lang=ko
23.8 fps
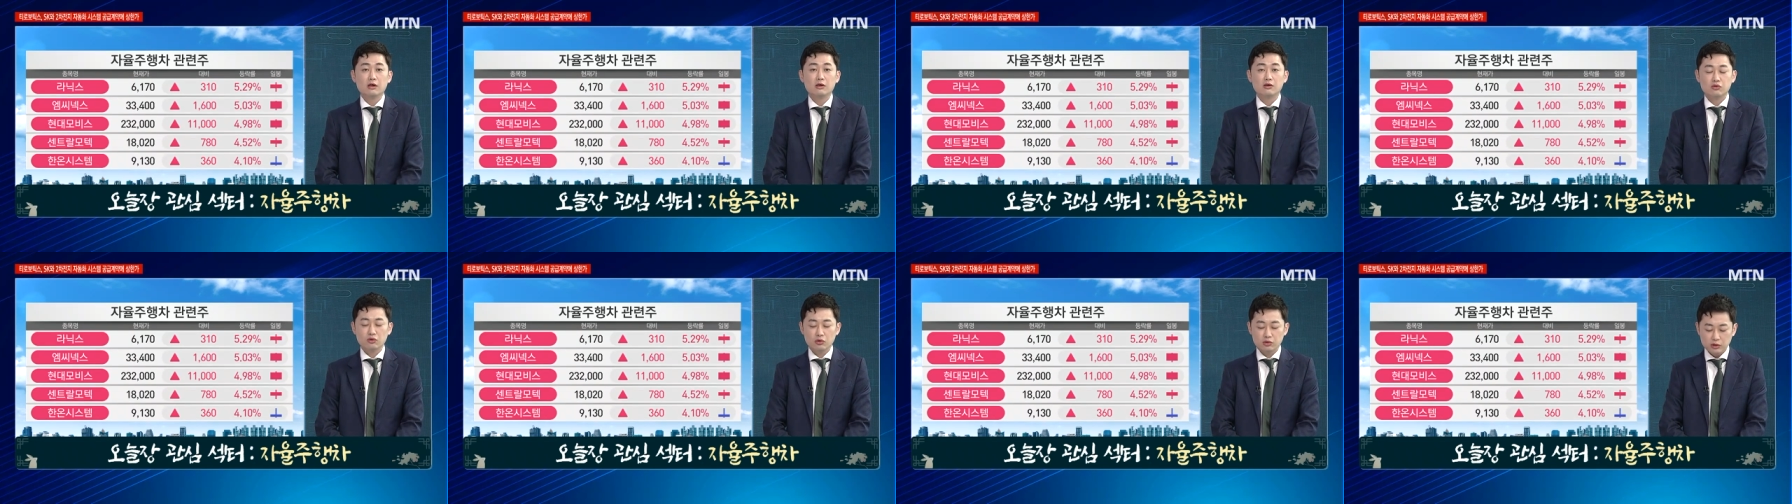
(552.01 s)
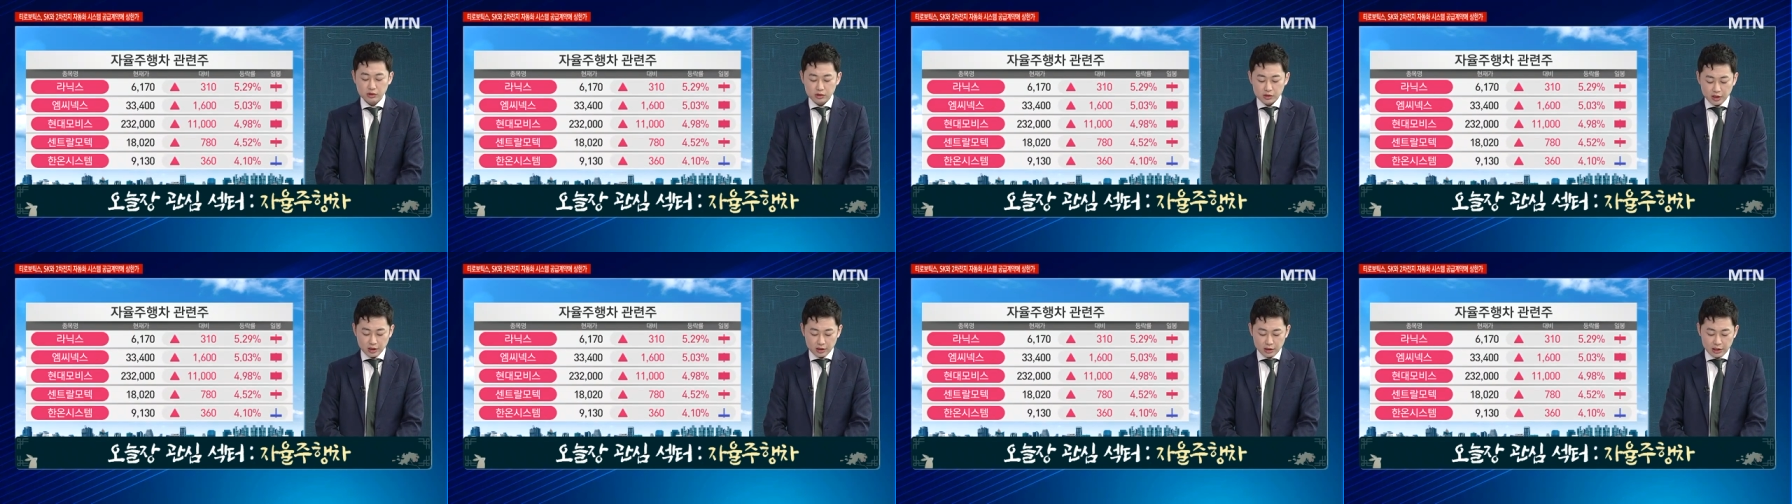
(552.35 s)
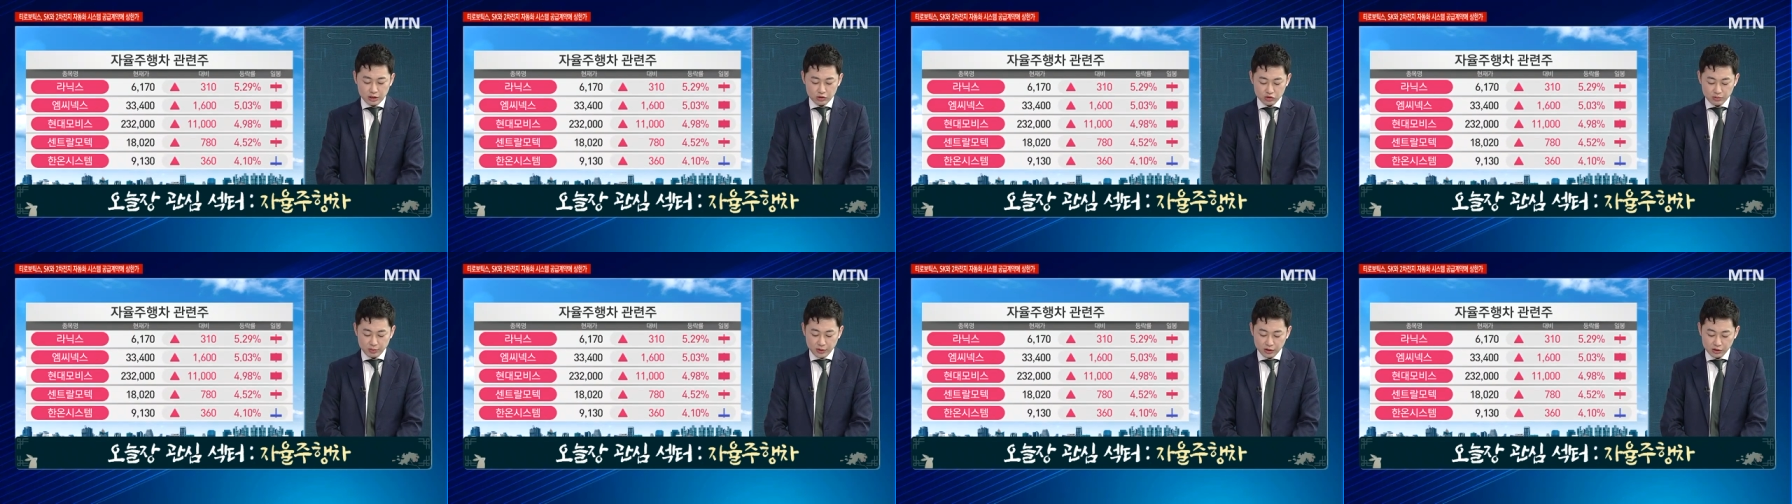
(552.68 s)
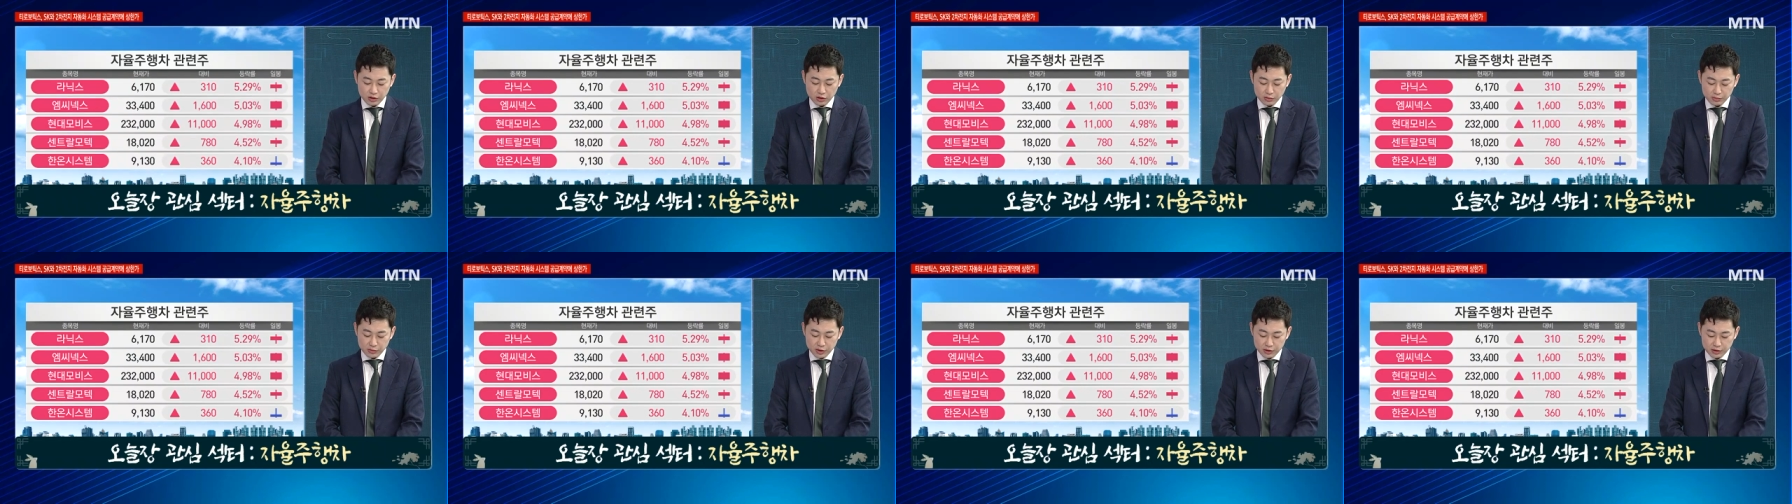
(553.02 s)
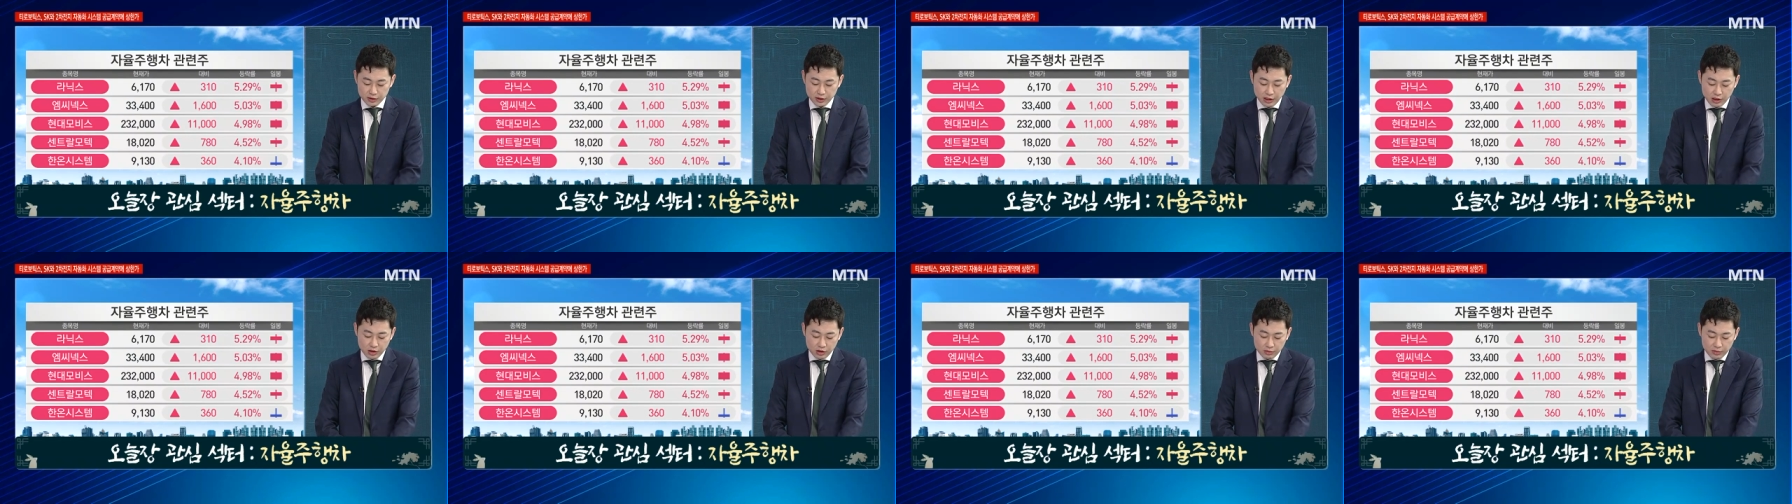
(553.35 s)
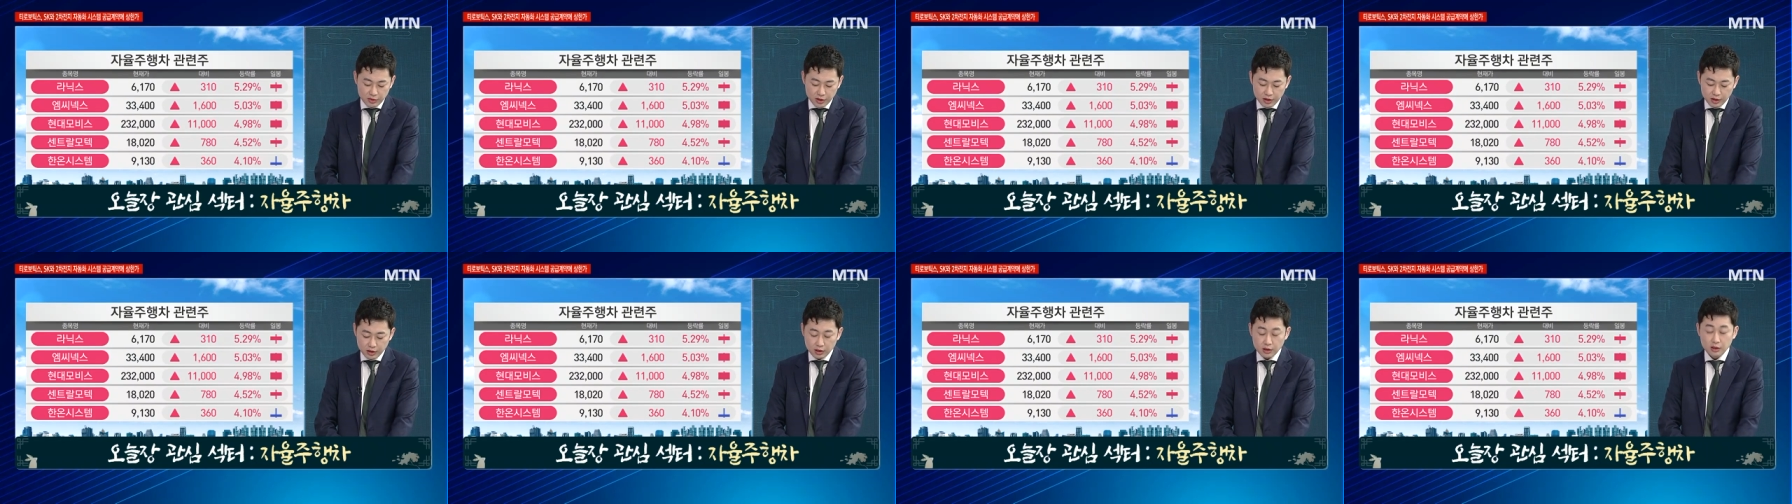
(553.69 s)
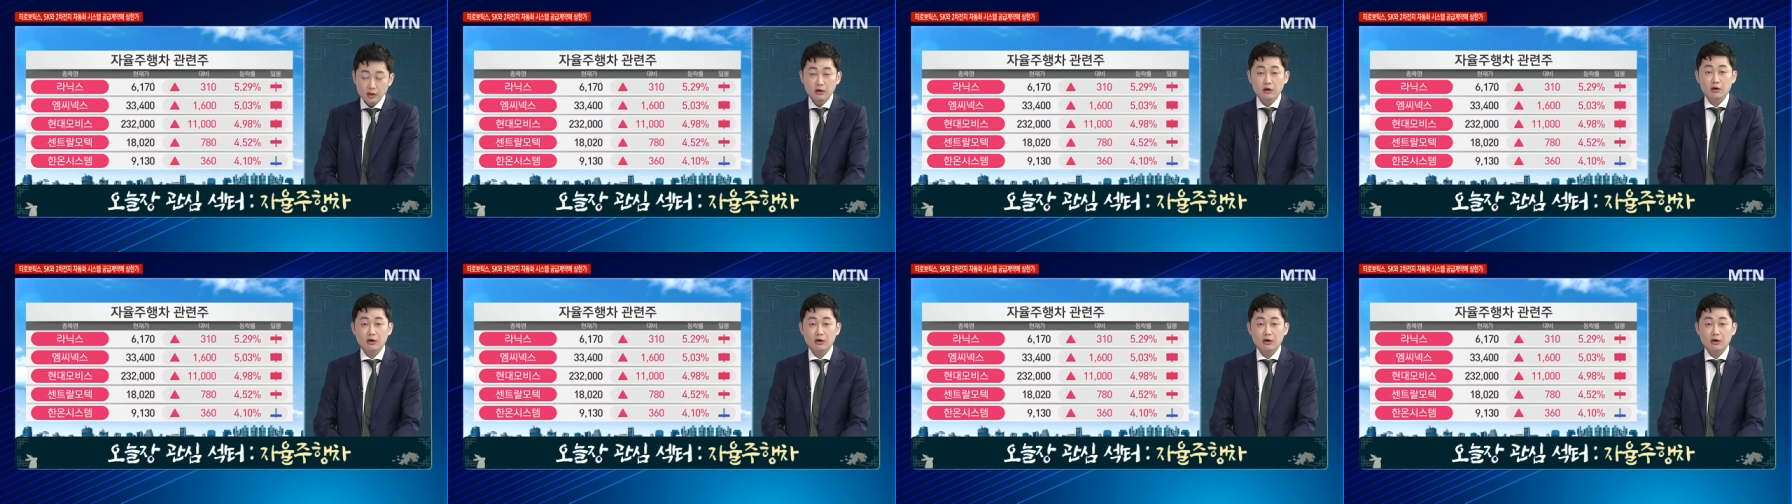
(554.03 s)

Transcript: 또 성장을 할 수밖에 없는 사업이